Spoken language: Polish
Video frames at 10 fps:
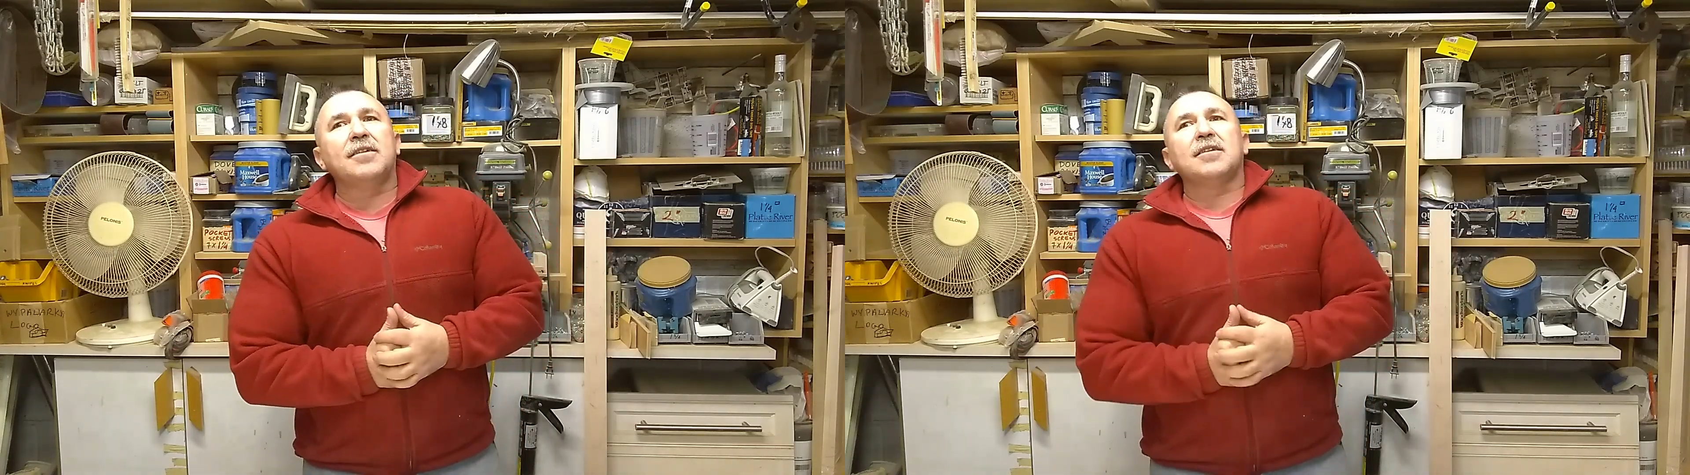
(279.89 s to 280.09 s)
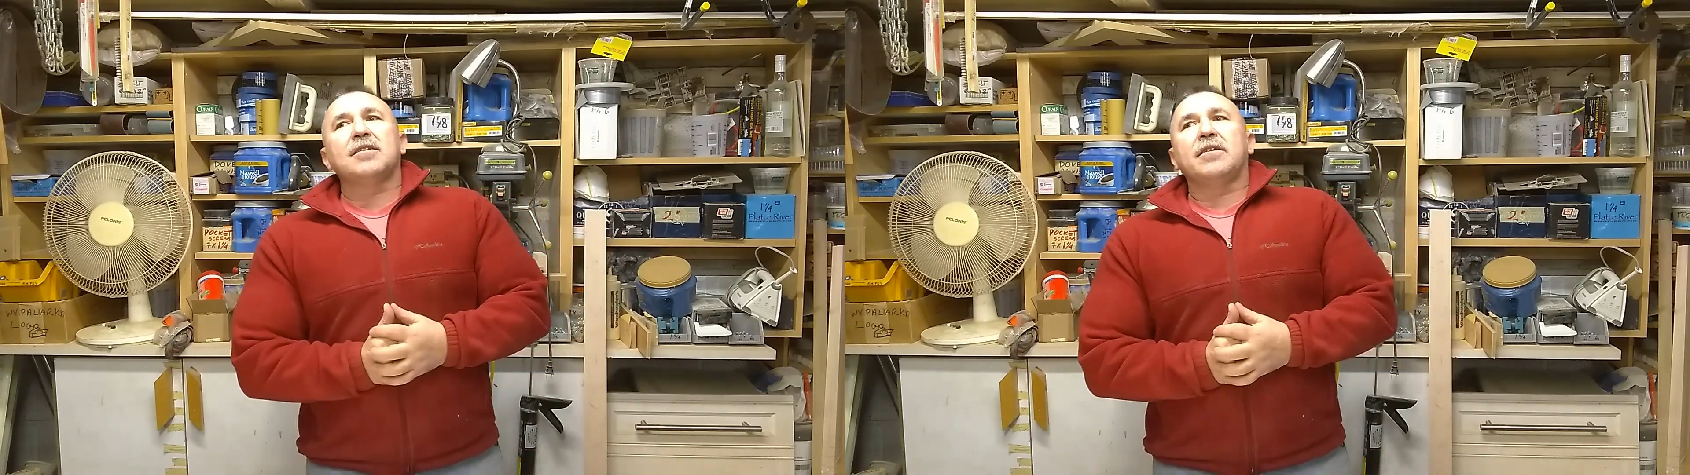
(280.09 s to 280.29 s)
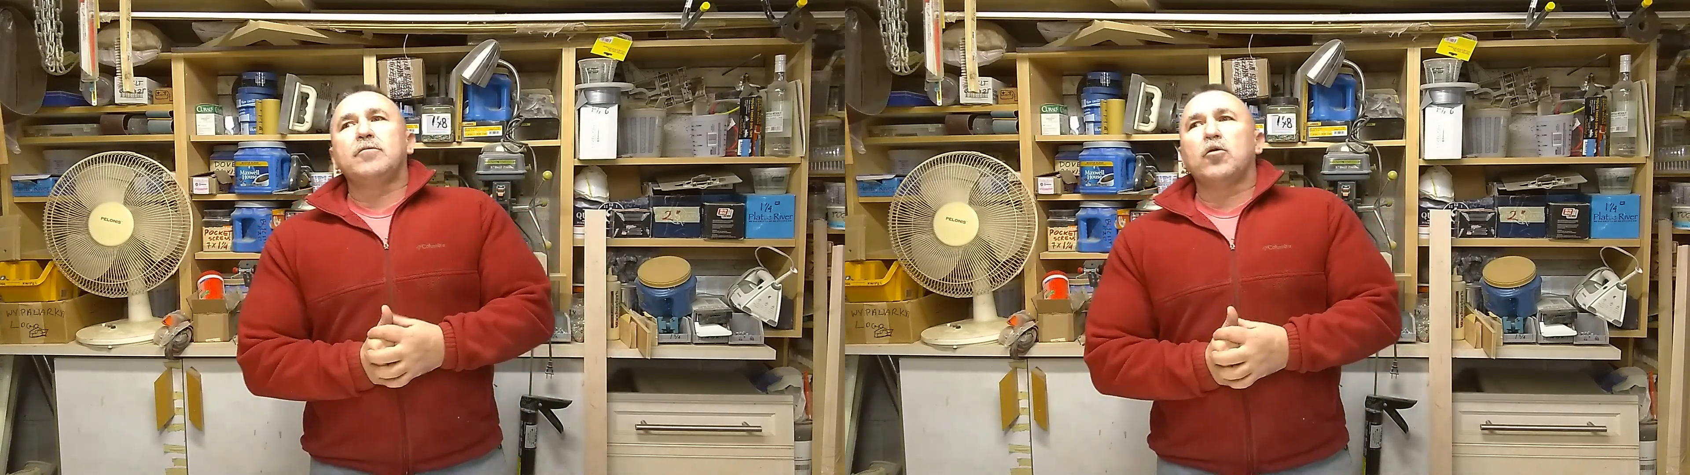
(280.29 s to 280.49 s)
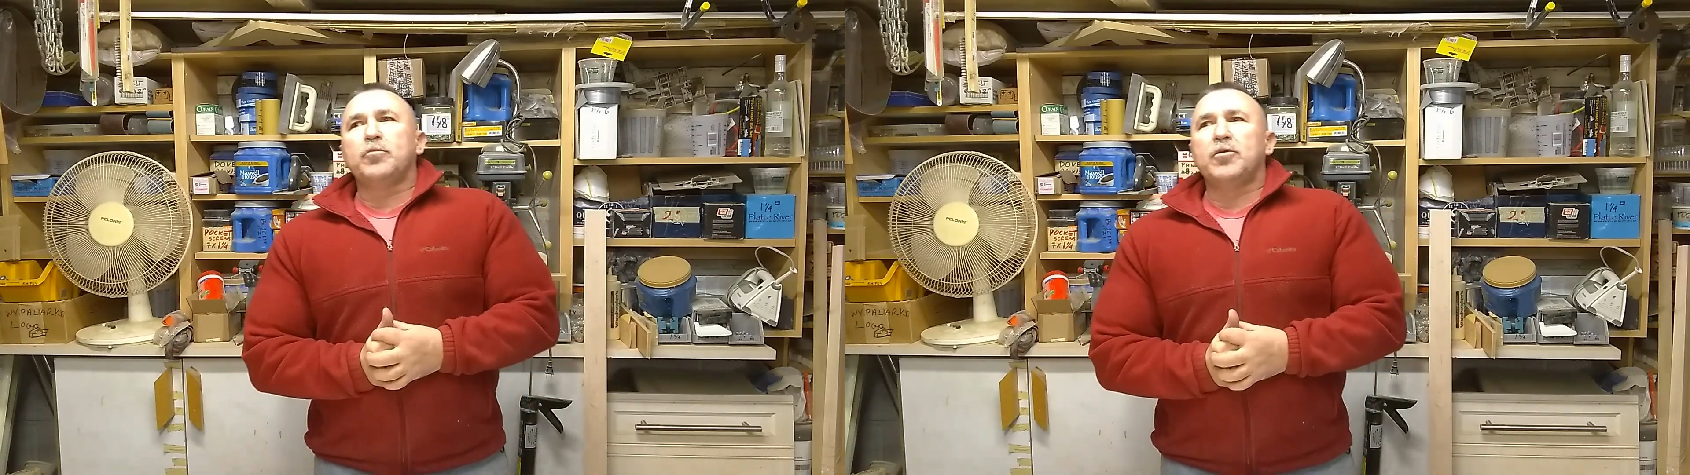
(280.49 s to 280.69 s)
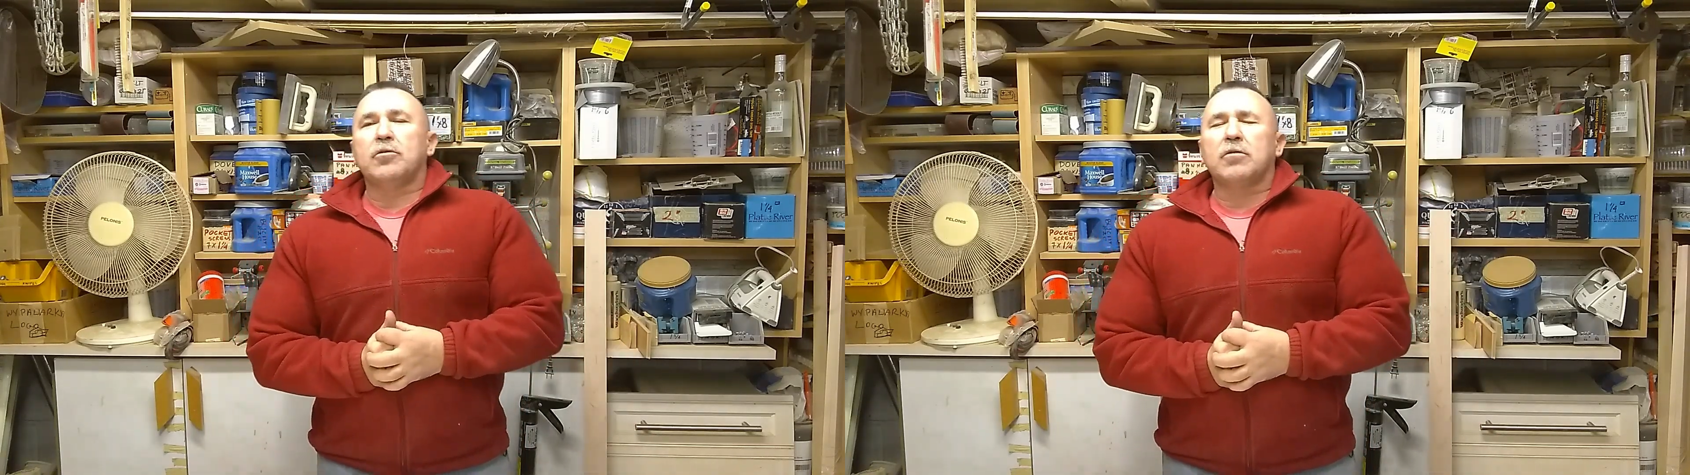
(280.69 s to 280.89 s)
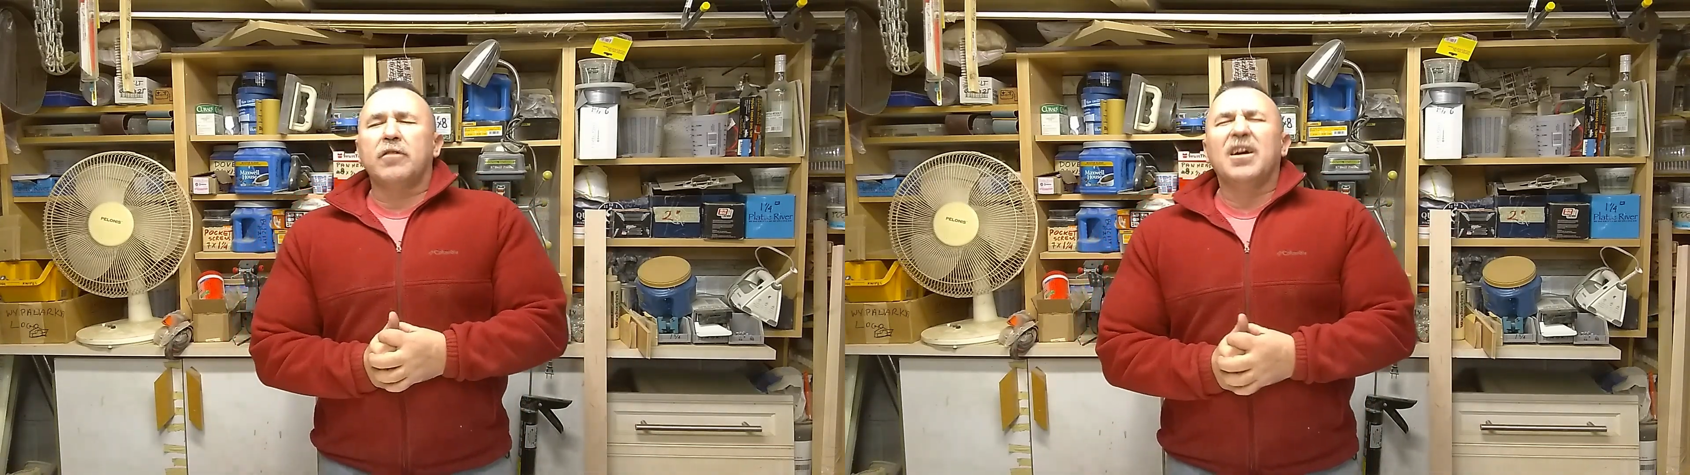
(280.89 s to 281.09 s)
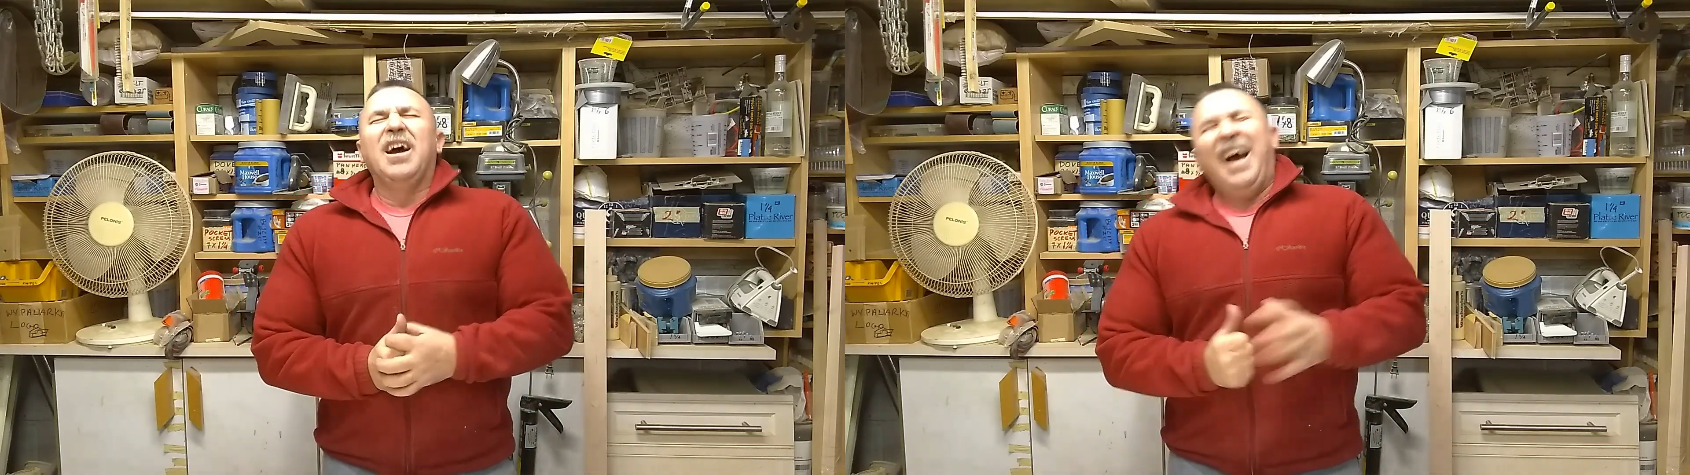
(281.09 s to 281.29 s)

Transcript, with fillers: i z Europy Środkowej,